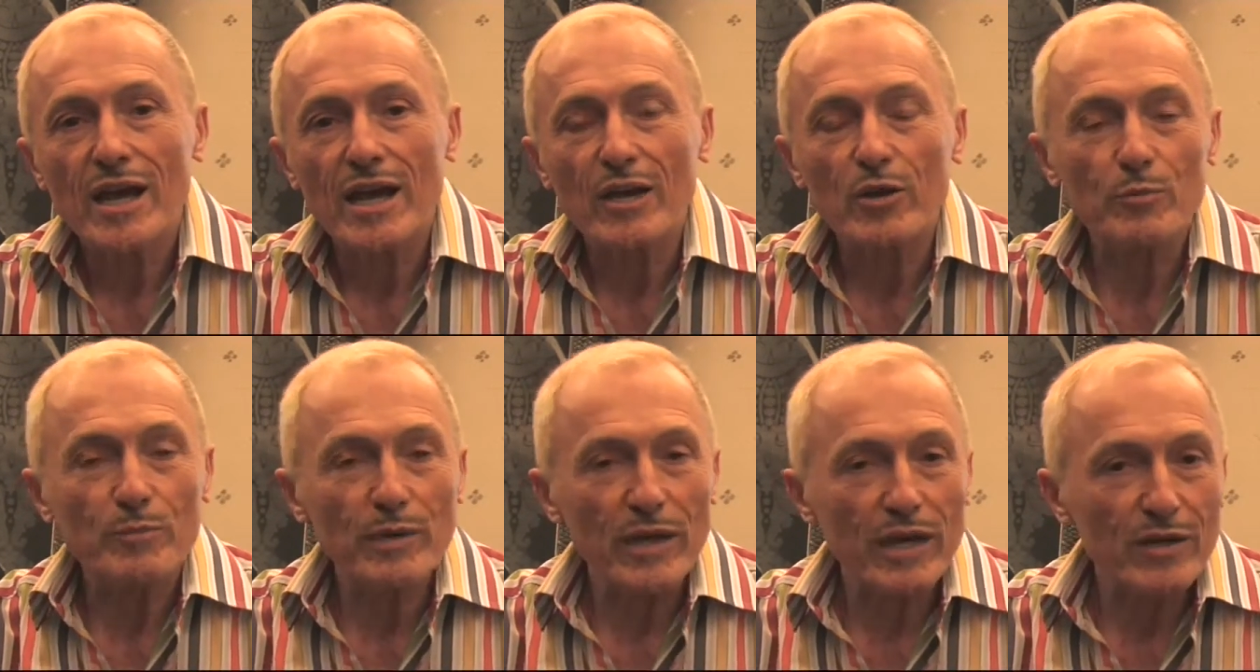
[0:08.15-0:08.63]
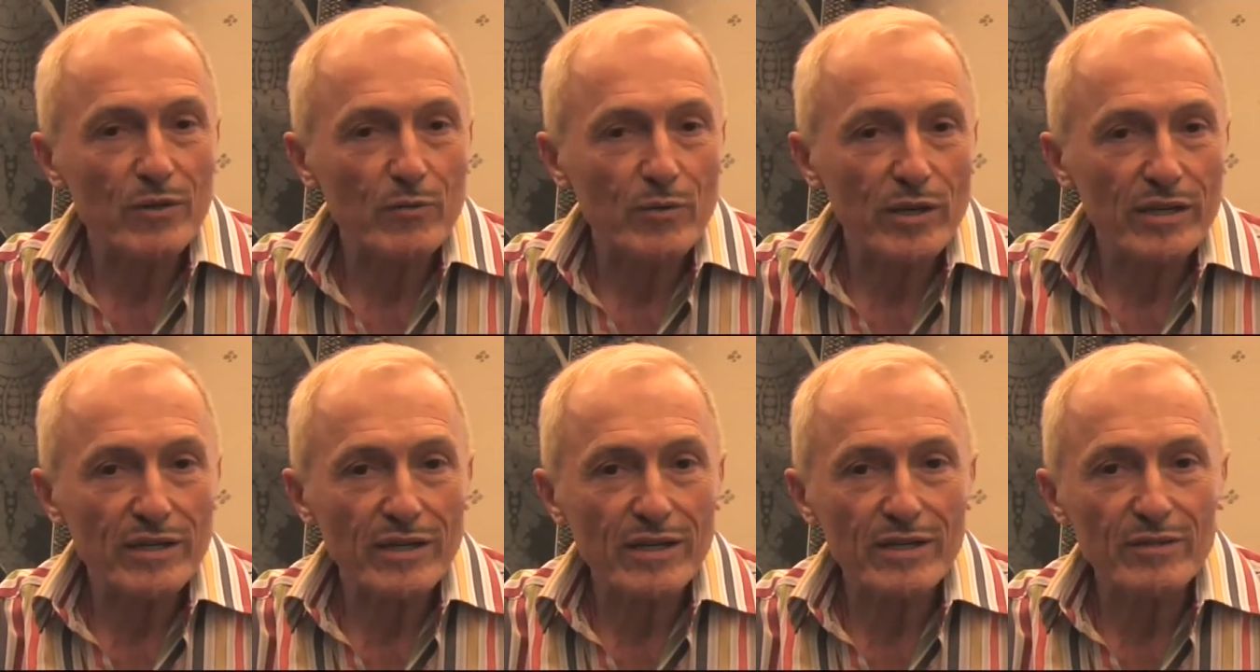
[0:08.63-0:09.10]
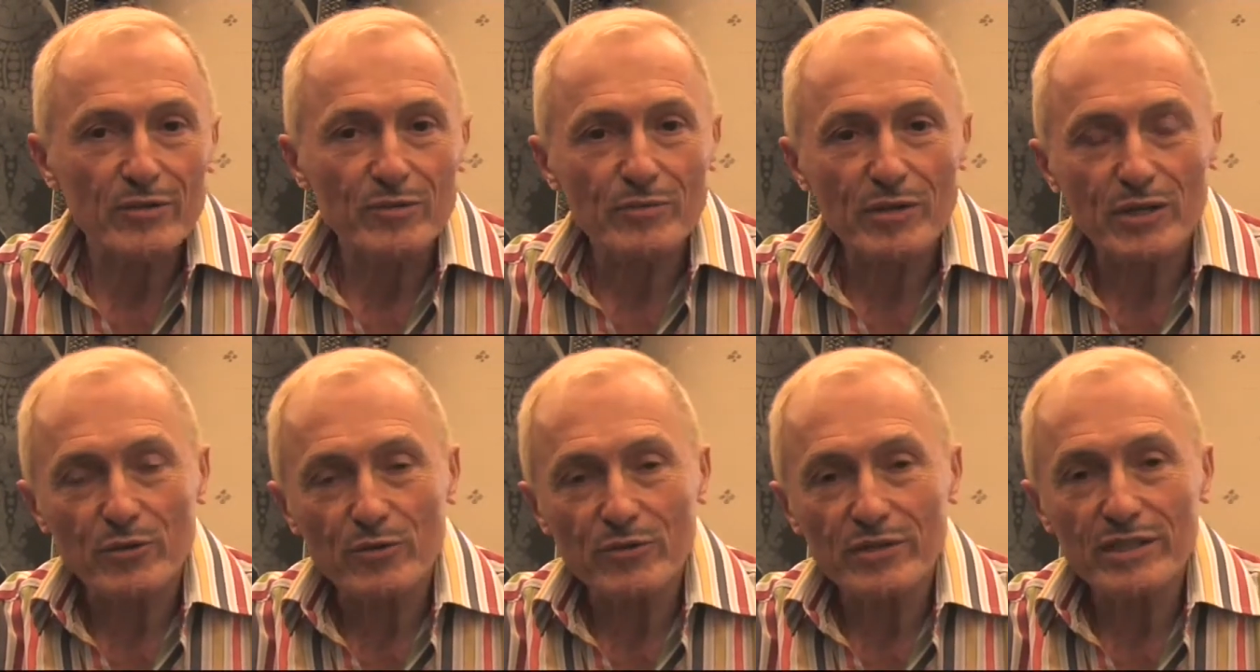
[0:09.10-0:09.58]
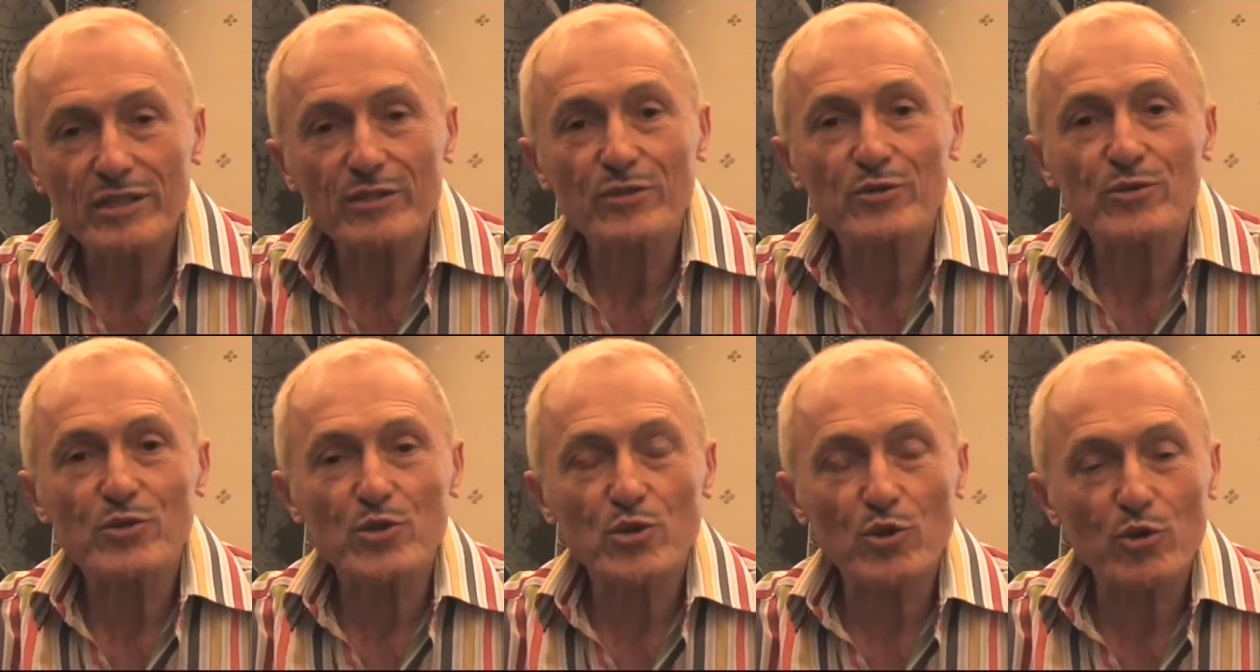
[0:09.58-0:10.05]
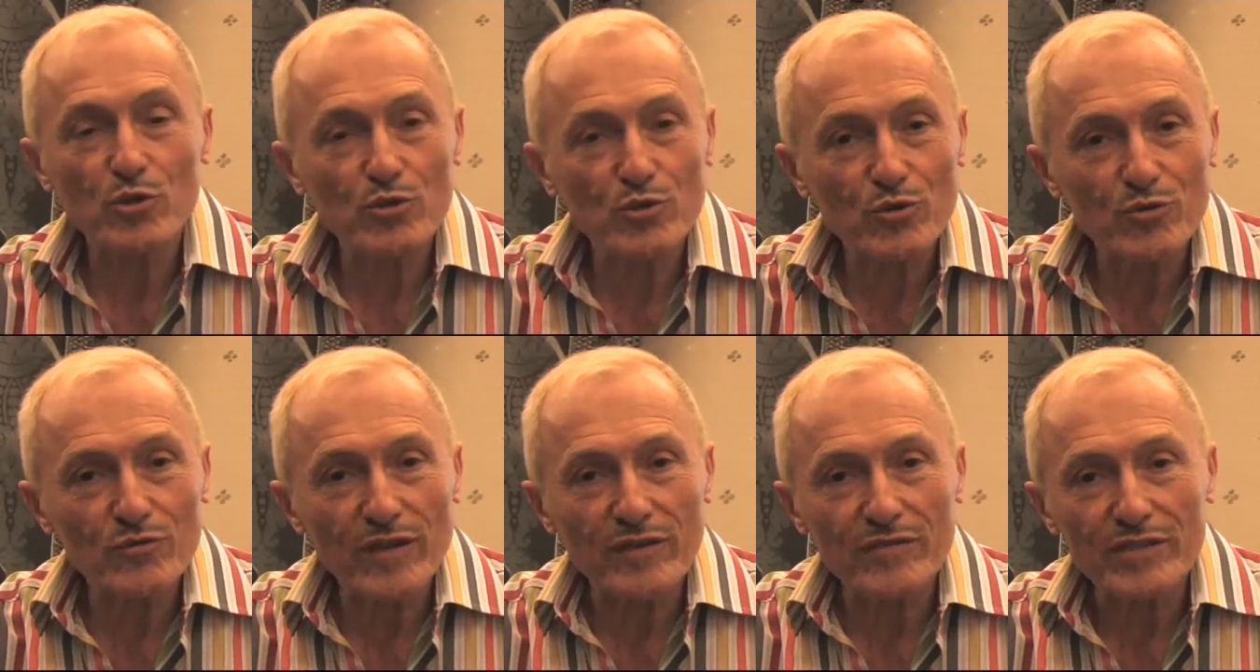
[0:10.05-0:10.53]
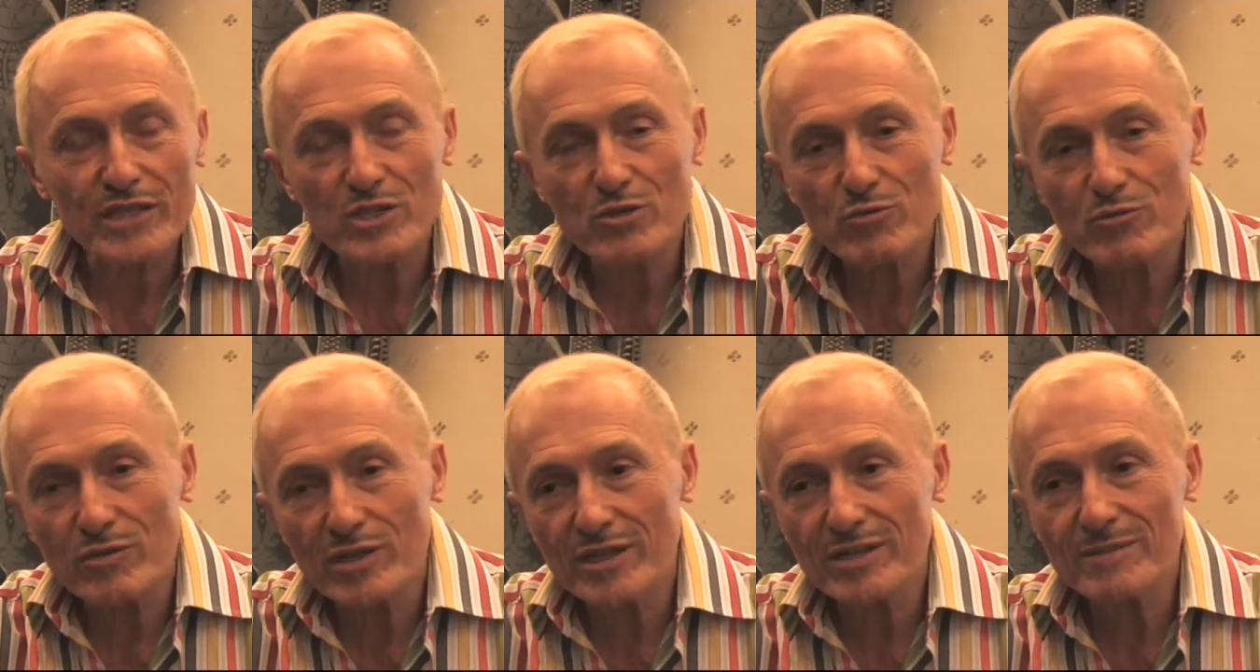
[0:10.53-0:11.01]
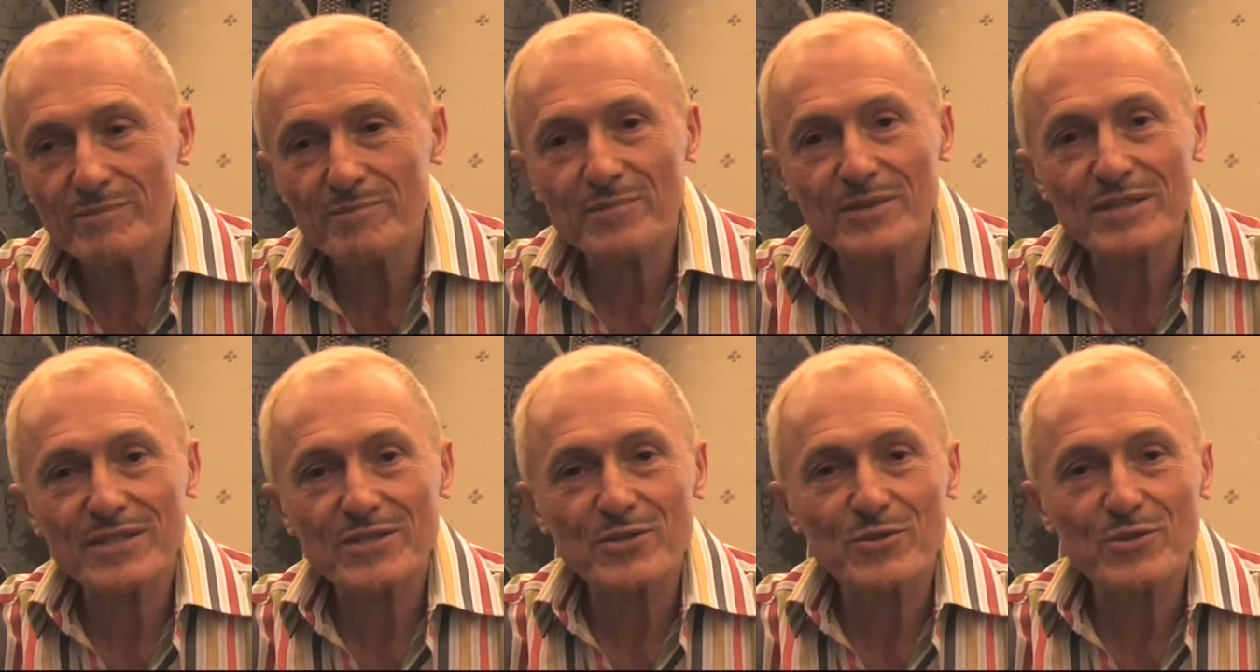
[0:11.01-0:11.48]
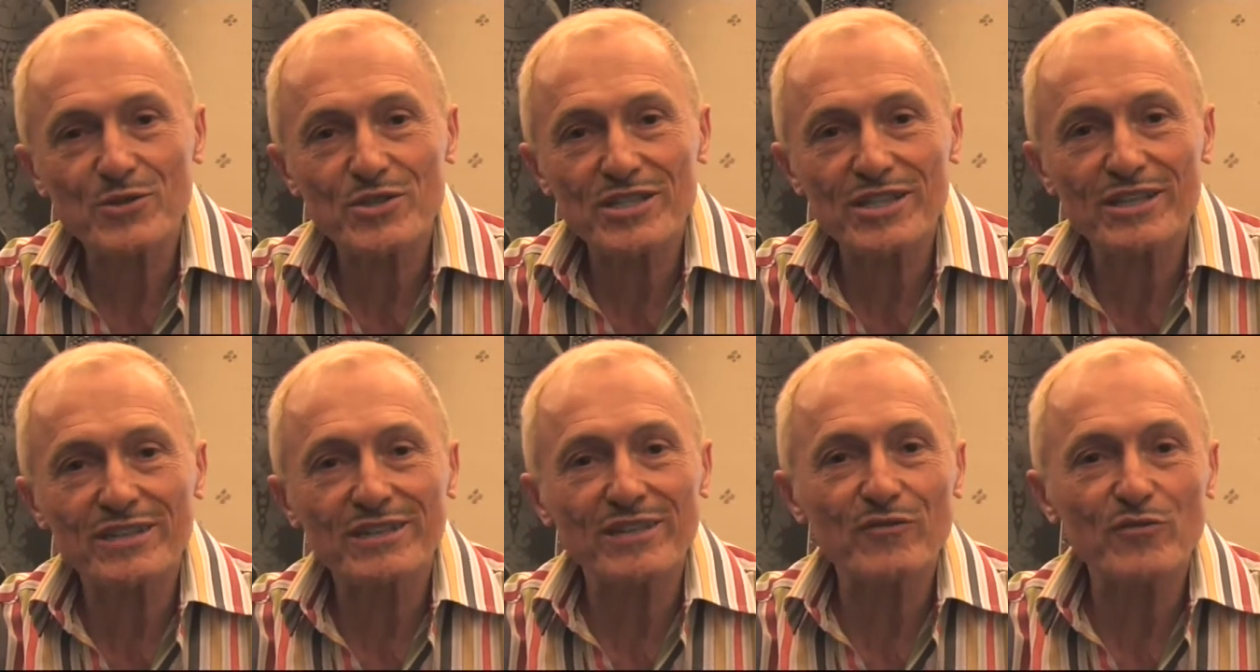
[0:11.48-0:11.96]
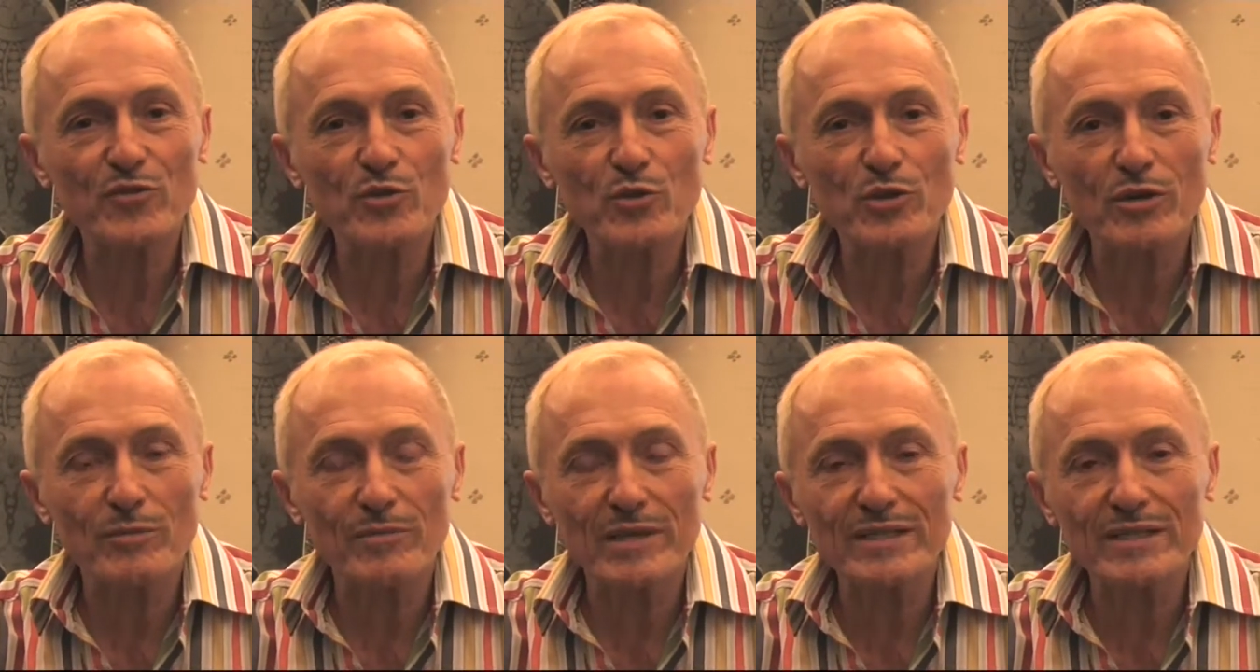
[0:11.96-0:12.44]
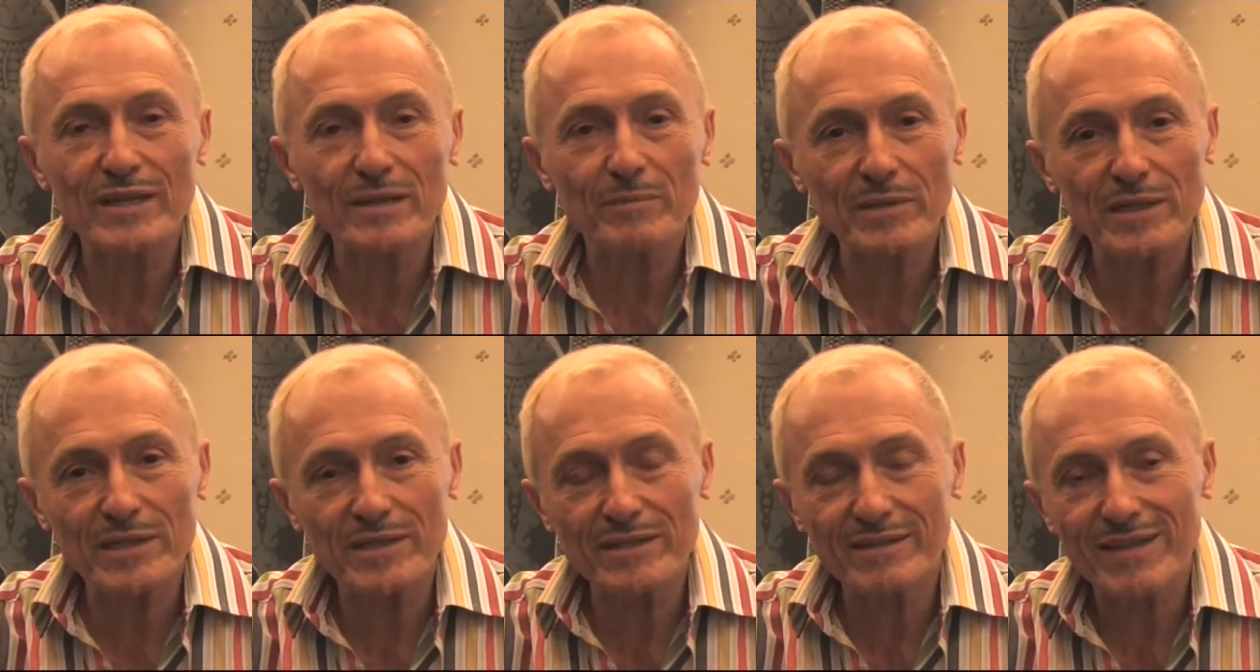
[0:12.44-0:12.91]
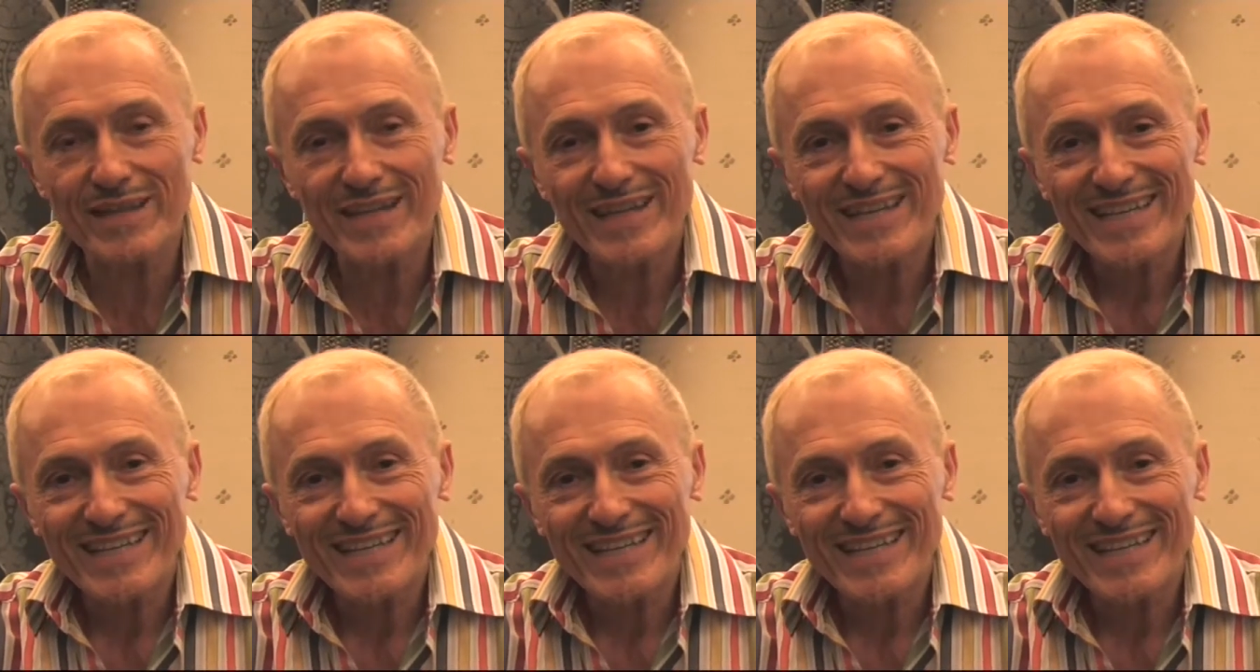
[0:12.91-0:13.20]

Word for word: à l'Opéra Royal de Wallonie que je retrouve avec joie parce que j'y étais venu comme interprète